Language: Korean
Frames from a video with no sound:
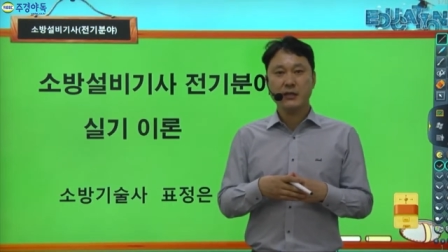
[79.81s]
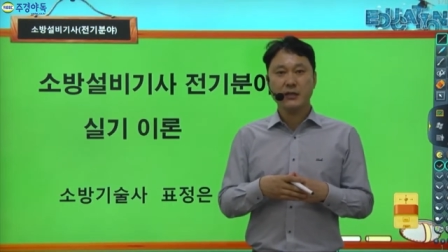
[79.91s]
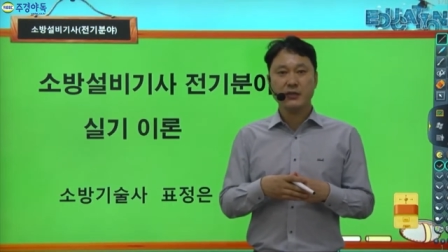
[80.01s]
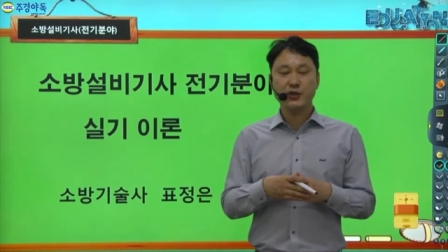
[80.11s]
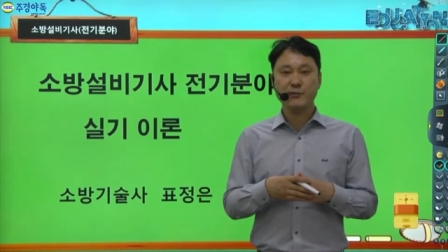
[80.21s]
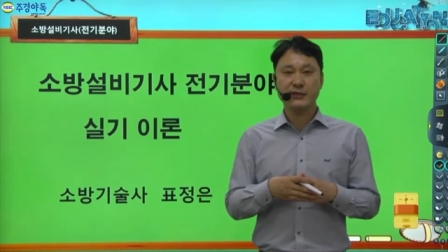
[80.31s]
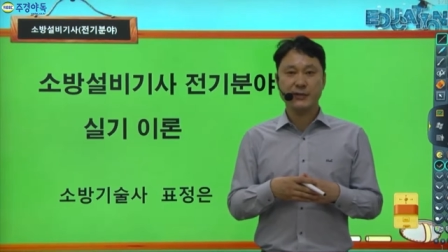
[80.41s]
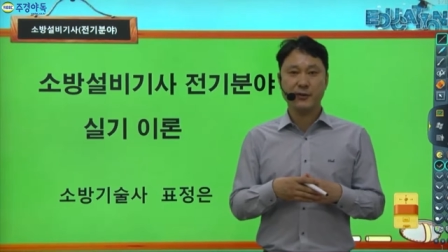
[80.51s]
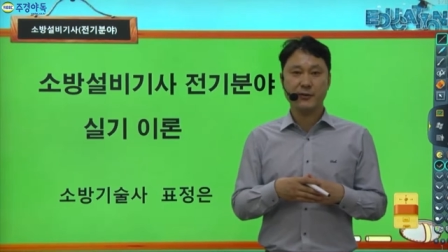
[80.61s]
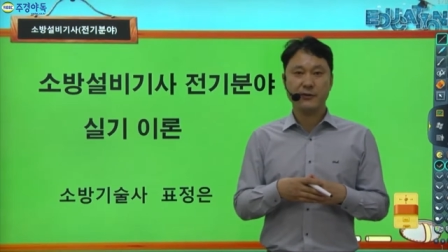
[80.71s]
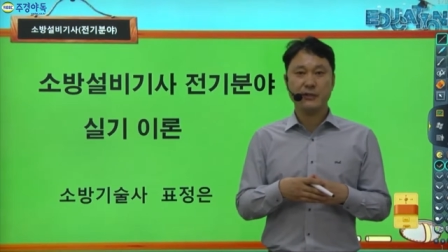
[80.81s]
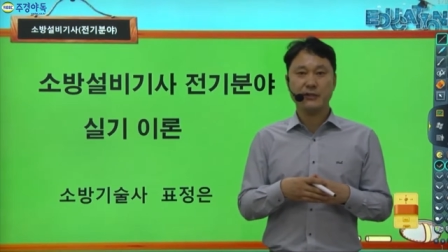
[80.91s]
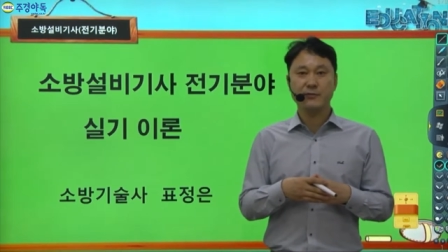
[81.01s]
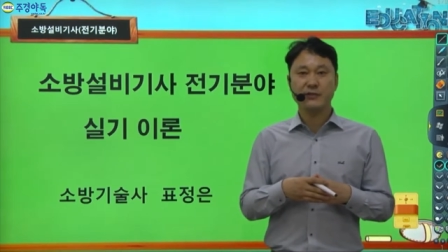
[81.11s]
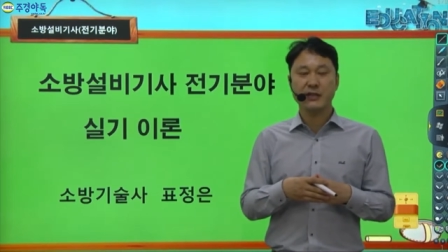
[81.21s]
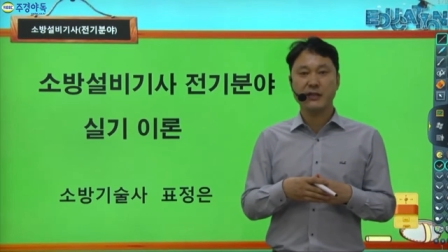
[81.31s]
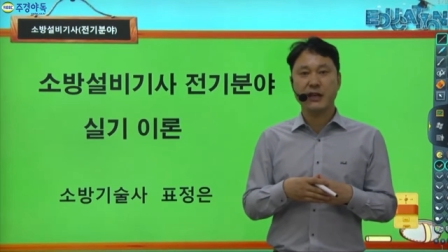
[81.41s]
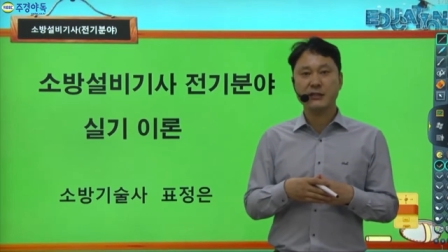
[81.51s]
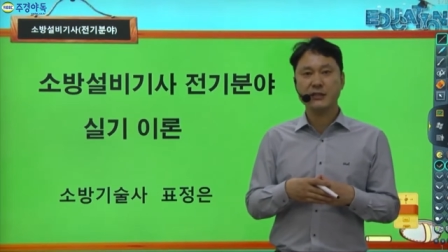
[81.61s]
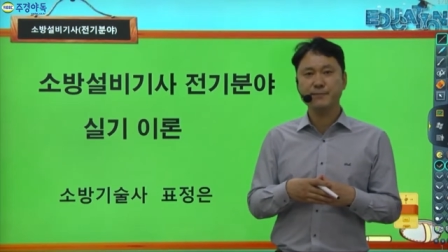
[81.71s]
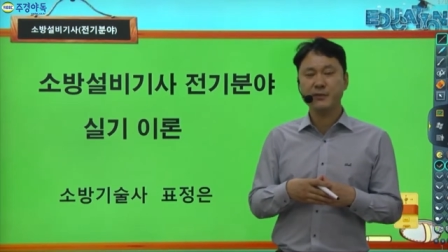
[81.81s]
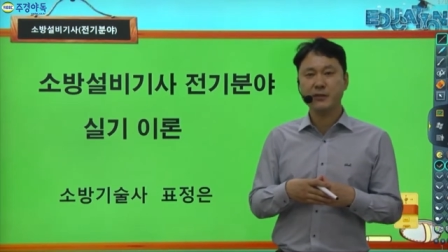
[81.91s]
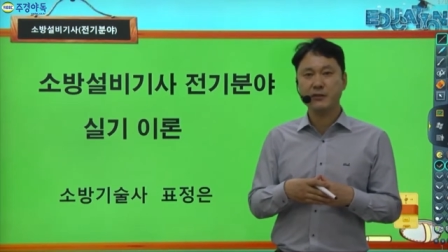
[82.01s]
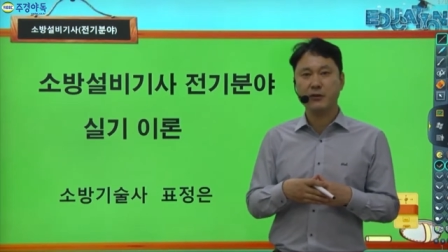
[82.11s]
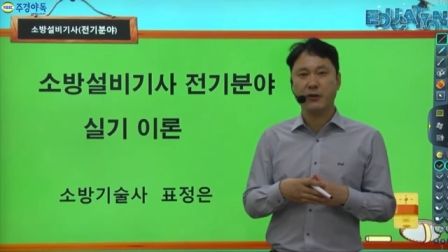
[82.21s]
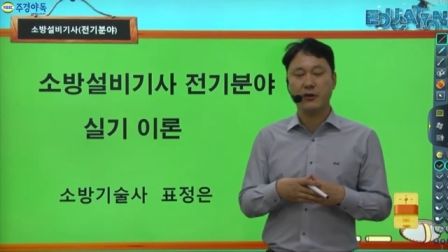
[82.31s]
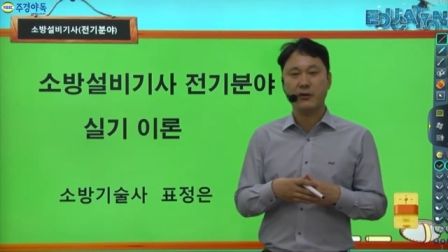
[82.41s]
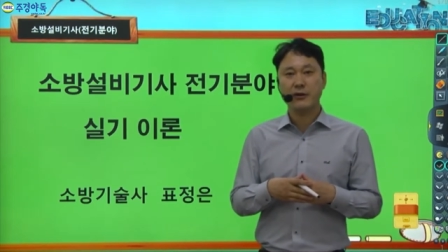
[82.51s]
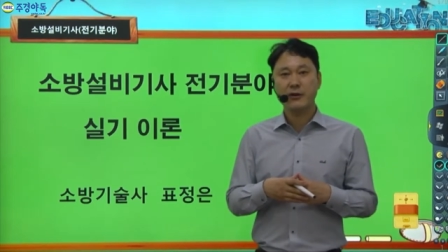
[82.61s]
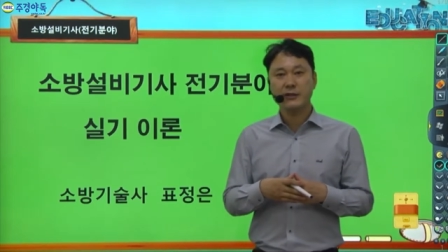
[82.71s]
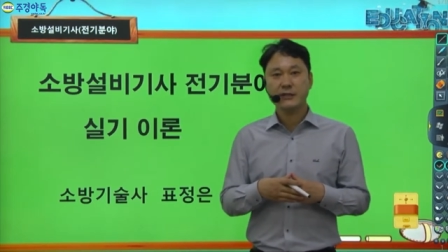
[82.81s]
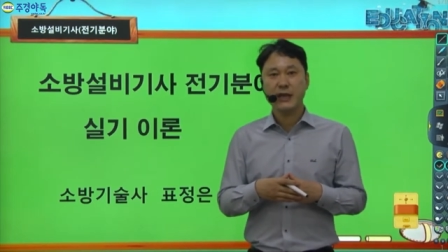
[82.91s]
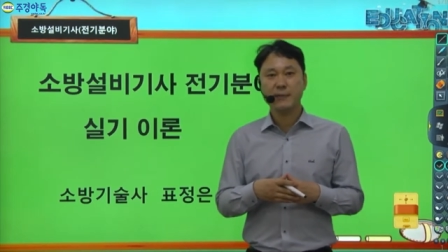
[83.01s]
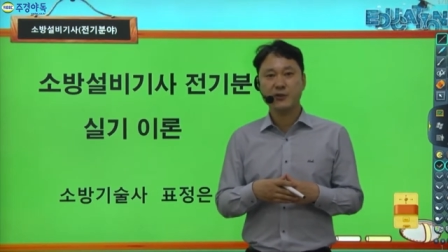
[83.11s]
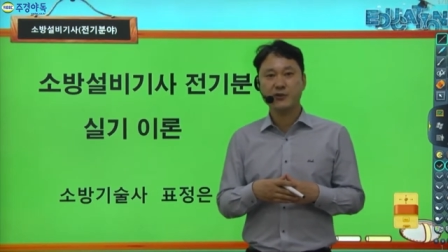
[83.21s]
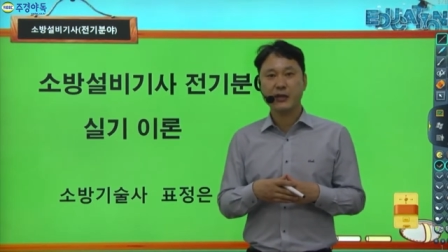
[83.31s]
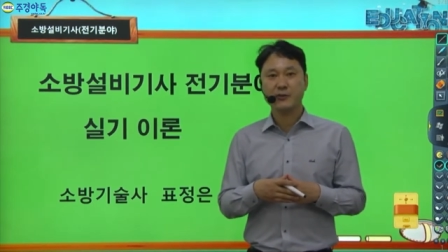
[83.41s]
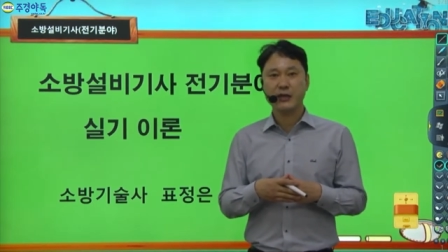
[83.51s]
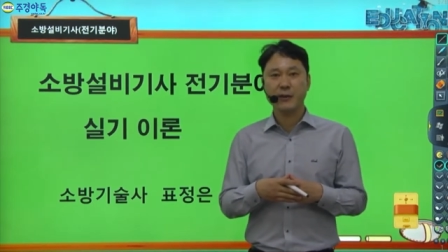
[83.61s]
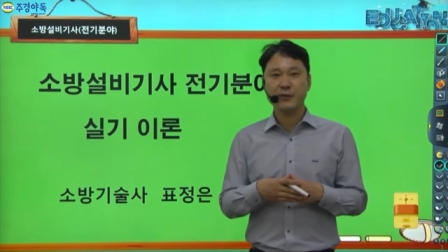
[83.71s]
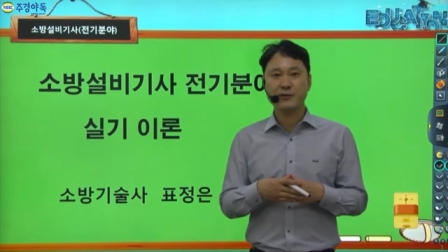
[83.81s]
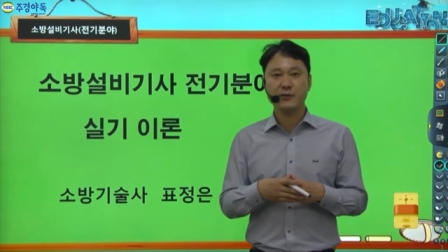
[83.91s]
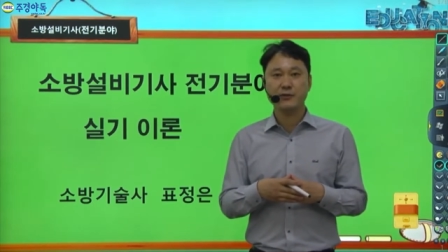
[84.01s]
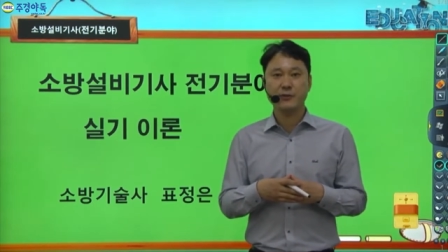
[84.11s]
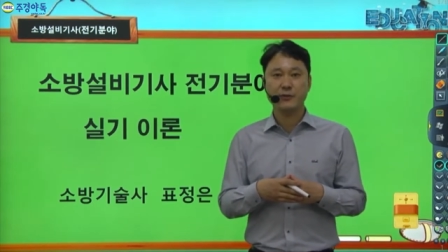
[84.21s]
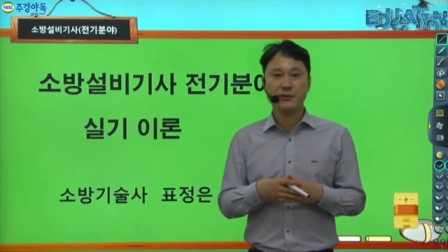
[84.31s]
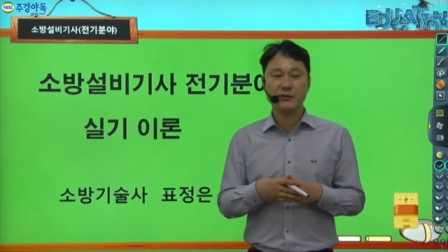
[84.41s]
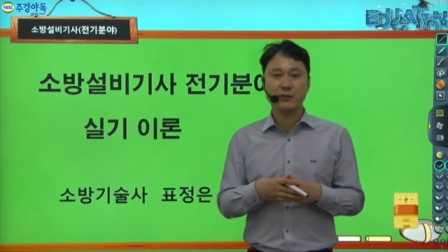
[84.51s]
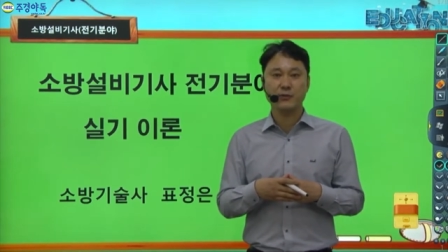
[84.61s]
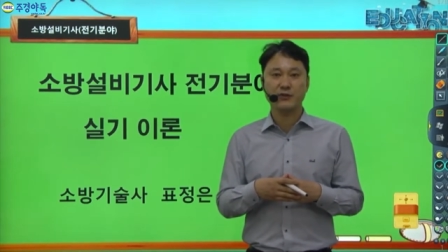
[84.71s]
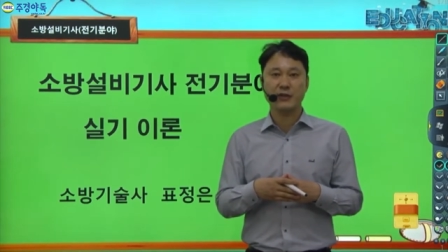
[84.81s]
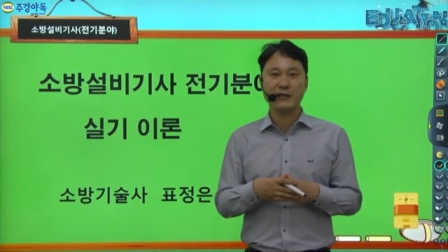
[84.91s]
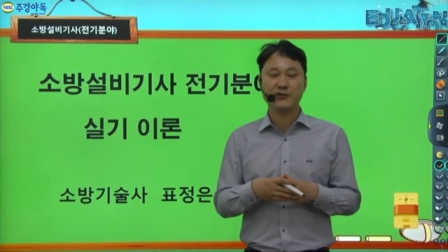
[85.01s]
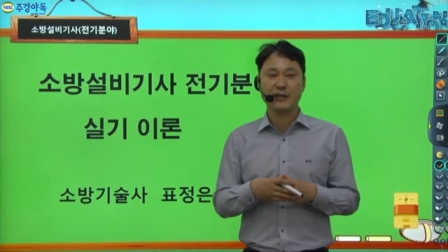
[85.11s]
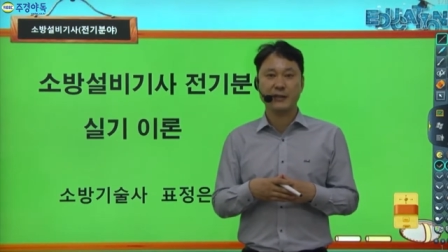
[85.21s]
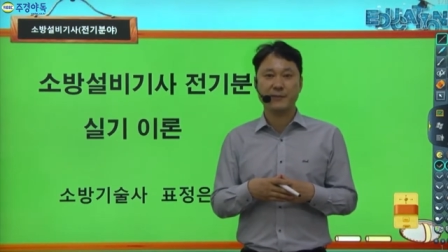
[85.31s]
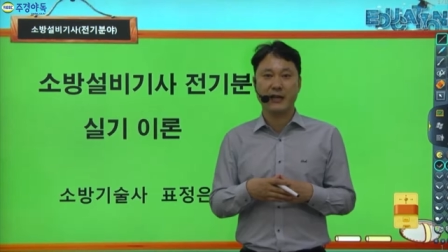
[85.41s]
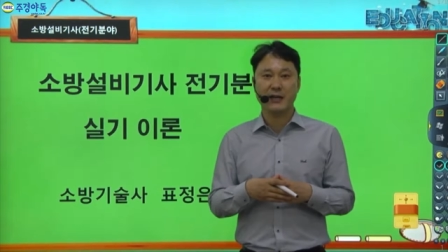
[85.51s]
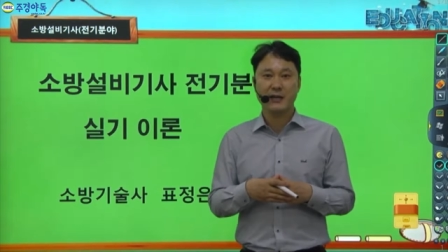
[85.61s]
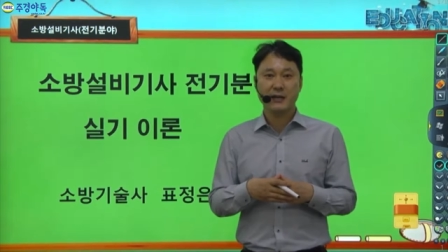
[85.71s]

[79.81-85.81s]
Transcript: 기출문제죠. 기출문제를 약 10년 거 3번, 최소 3번 정도는 공부를 해주셔야 됩니다.